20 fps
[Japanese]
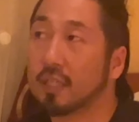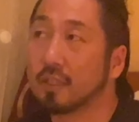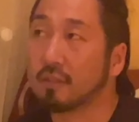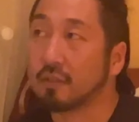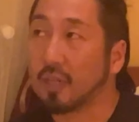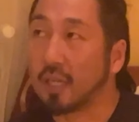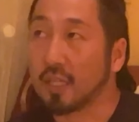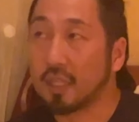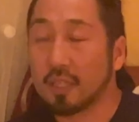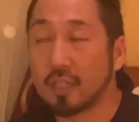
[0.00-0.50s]
ぐ
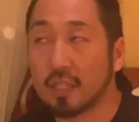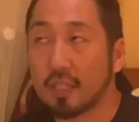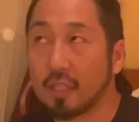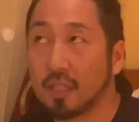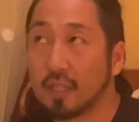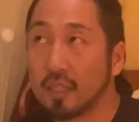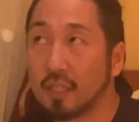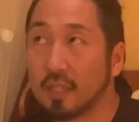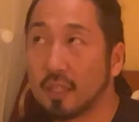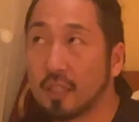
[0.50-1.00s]
らい
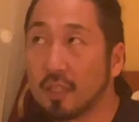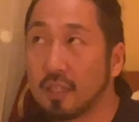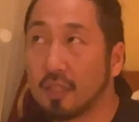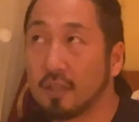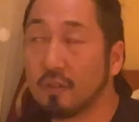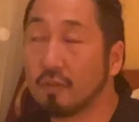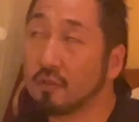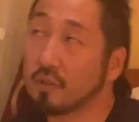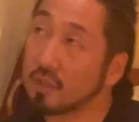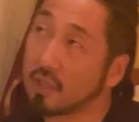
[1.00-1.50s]

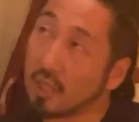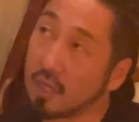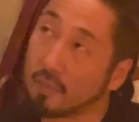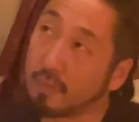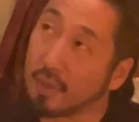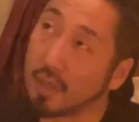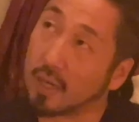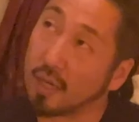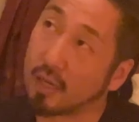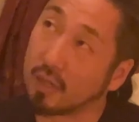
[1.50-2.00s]
そしたら
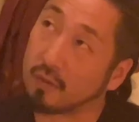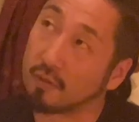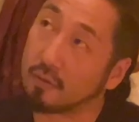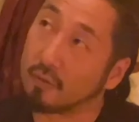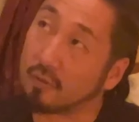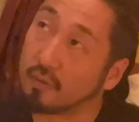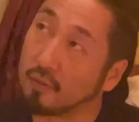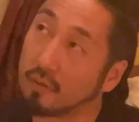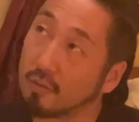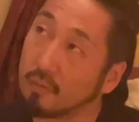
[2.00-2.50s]
まああ
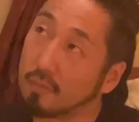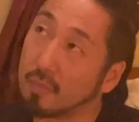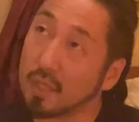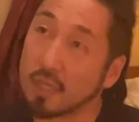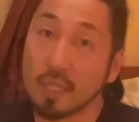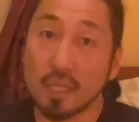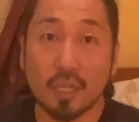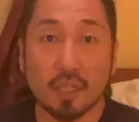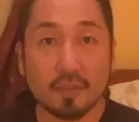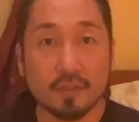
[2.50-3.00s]
の、まあ、
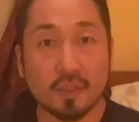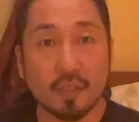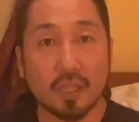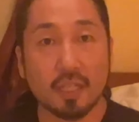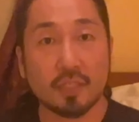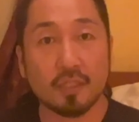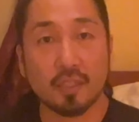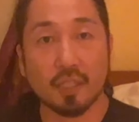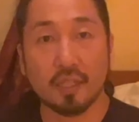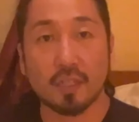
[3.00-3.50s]
リハーサル明
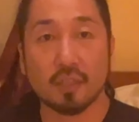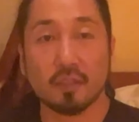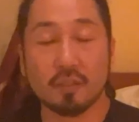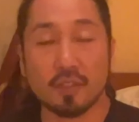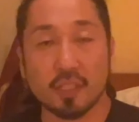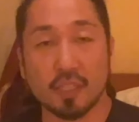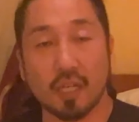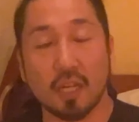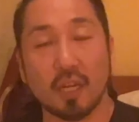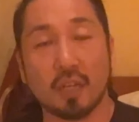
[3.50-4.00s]
日9
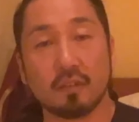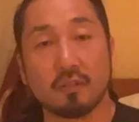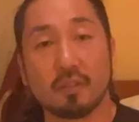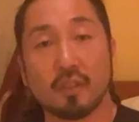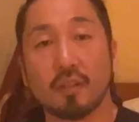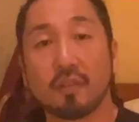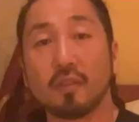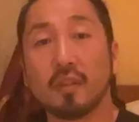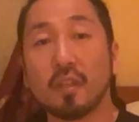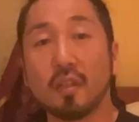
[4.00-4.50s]
時からあるん
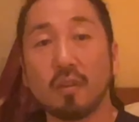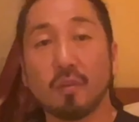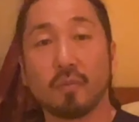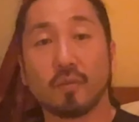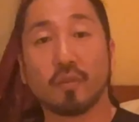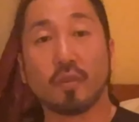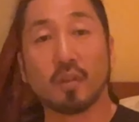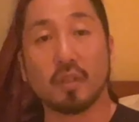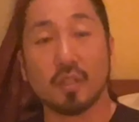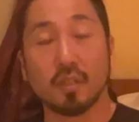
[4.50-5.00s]
ですけれども
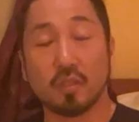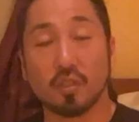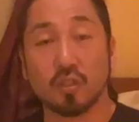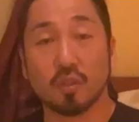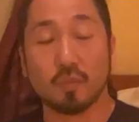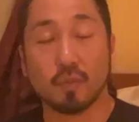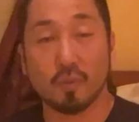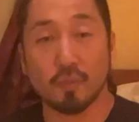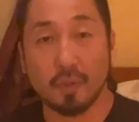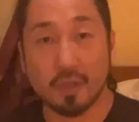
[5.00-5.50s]
それに
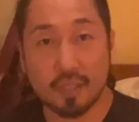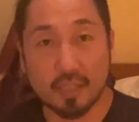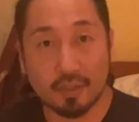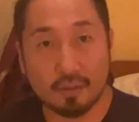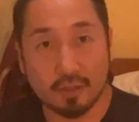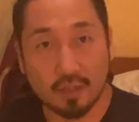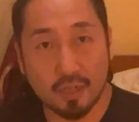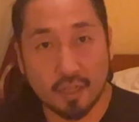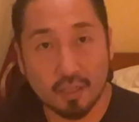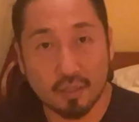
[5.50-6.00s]
十分間に合う
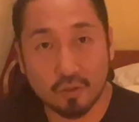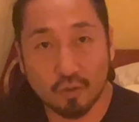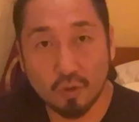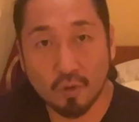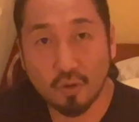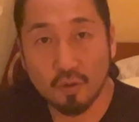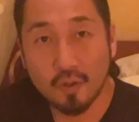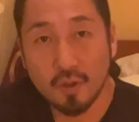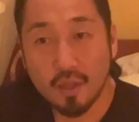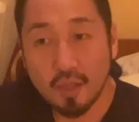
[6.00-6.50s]
かな
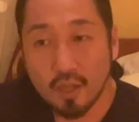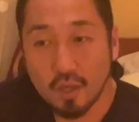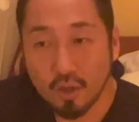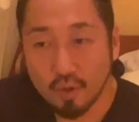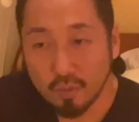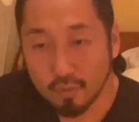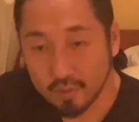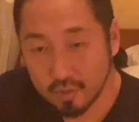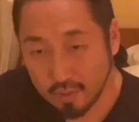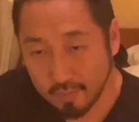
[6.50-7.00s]
と
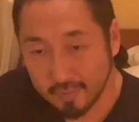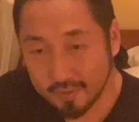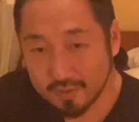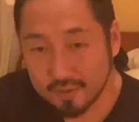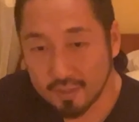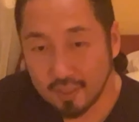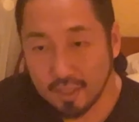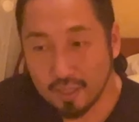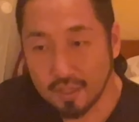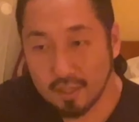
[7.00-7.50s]
思ってます
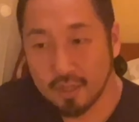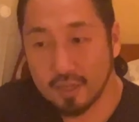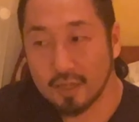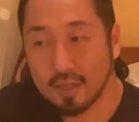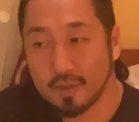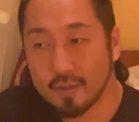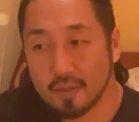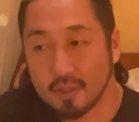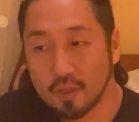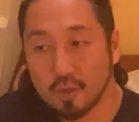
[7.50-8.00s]
だから
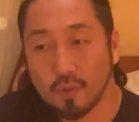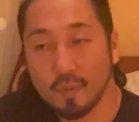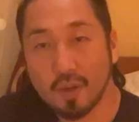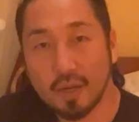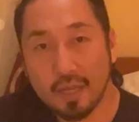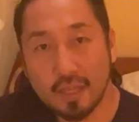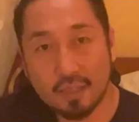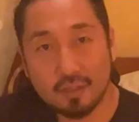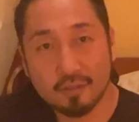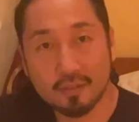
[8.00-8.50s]
今日は
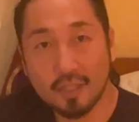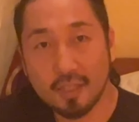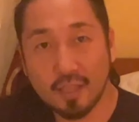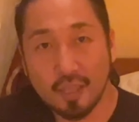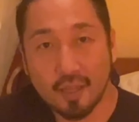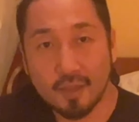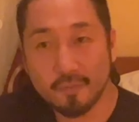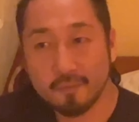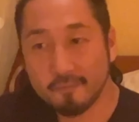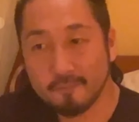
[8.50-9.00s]
早く寝
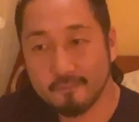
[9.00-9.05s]
て